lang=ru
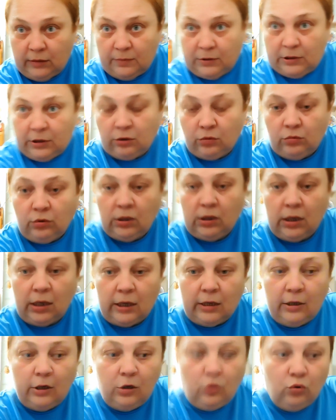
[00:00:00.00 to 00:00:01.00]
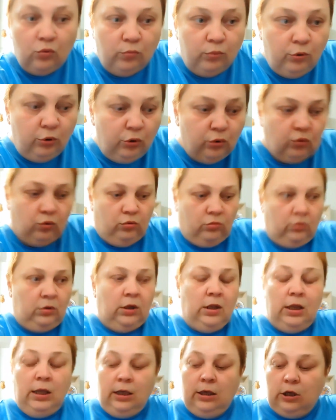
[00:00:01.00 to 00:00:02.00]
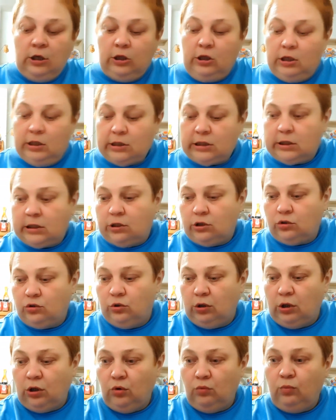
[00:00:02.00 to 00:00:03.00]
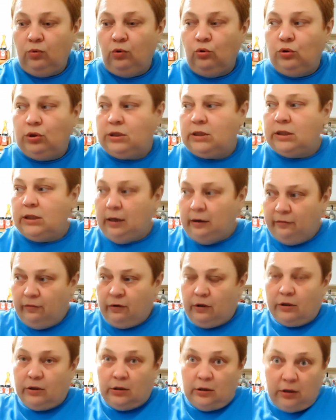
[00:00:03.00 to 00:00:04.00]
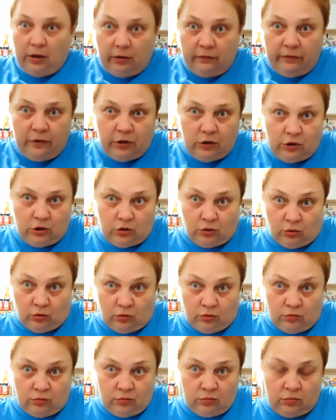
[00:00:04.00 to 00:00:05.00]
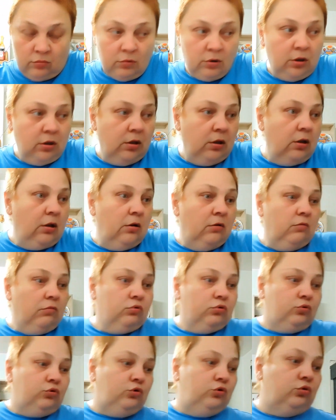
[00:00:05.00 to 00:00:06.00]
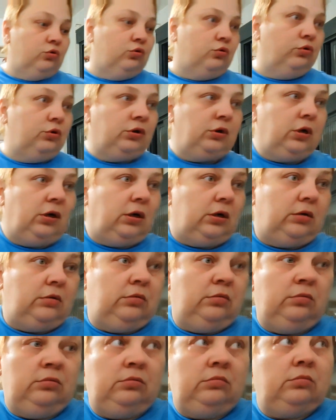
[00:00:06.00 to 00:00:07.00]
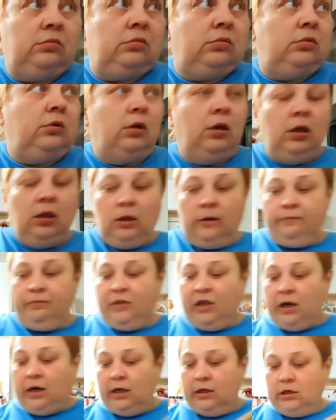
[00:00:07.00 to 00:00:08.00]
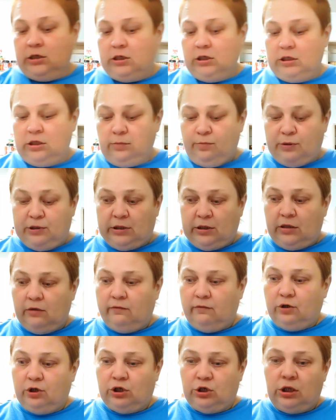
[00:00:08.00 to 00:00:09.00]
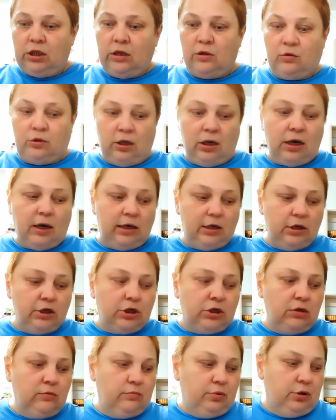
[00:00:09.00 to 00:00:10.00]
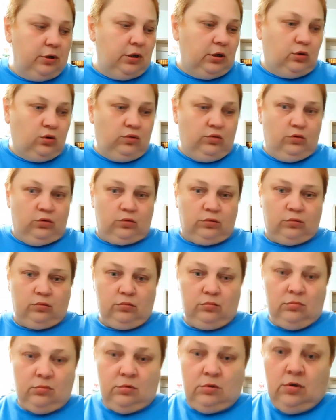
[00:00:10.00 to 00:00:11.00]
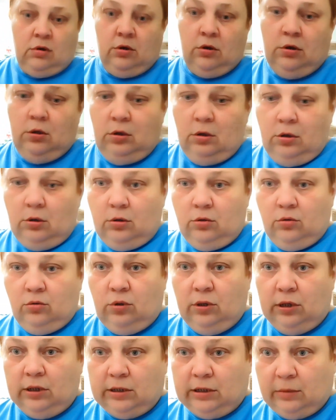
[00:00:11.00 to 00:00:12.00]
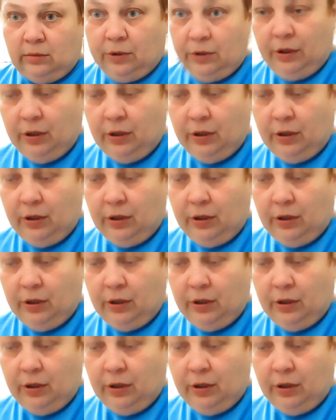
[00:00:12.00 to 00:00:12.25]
об стену, я не люблю. Единственное, что я люблю из тыквы, это тыквенный сок. Вот все, хоть как. Меня, конечно, если пацаны желают, я, конечно, им приготовлю. Но я сама